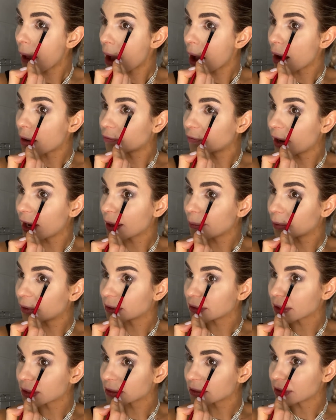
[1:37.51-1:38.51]
вайба
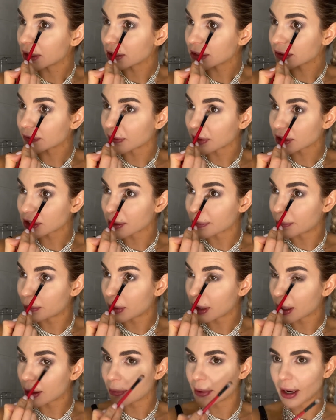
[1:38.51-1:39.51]
создаст ваша
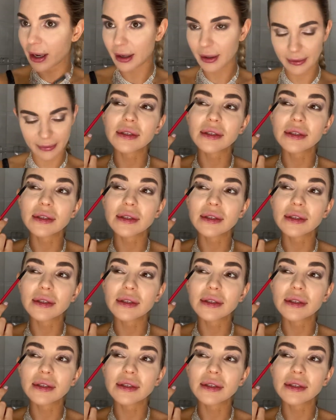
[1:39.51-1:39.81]
бейба.